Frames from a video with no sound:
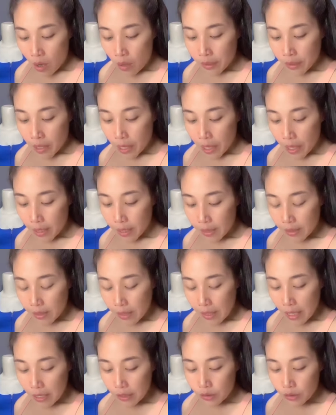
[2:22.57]
oke
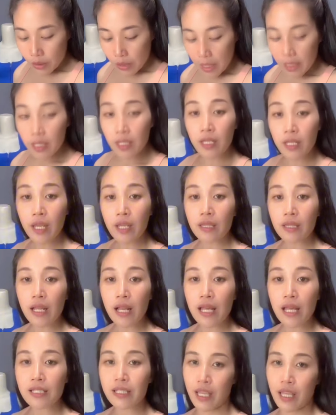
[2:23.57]
kita lanjut lagi di
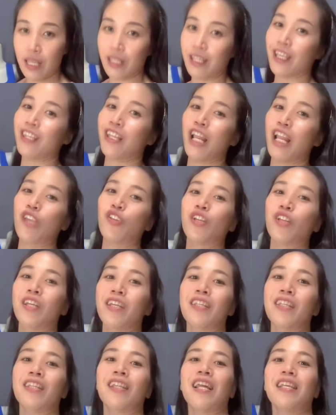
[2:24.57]
etalase eh, kita lanjut
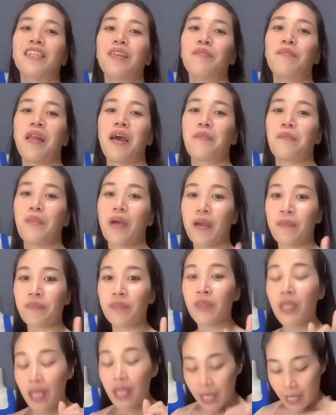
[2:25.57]
lagi di etalase berapa
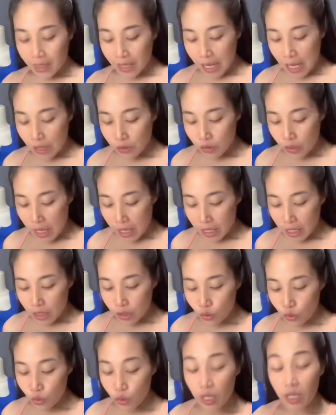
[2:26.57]
kita lanjut lagi
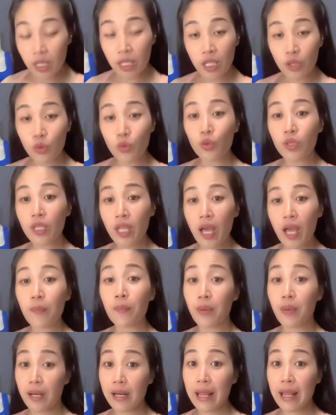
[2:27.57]
di dunia
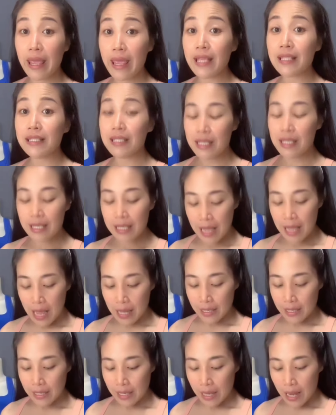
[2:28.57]

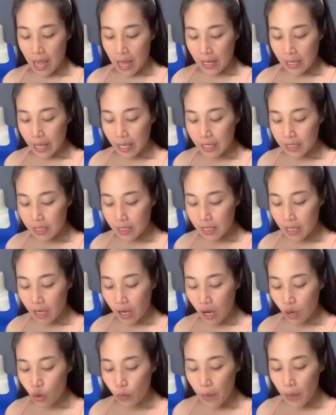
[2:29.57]
perlejingan ya legging
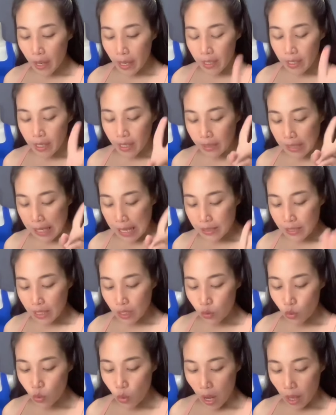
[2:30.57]
yang aku pakai di
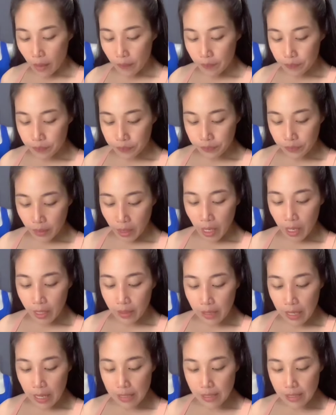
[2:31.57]
etalase dua,
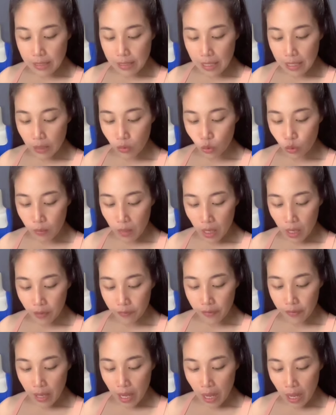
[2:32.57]
eh etalase satu
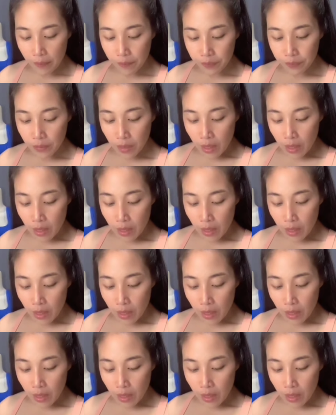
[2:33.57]
maaf ya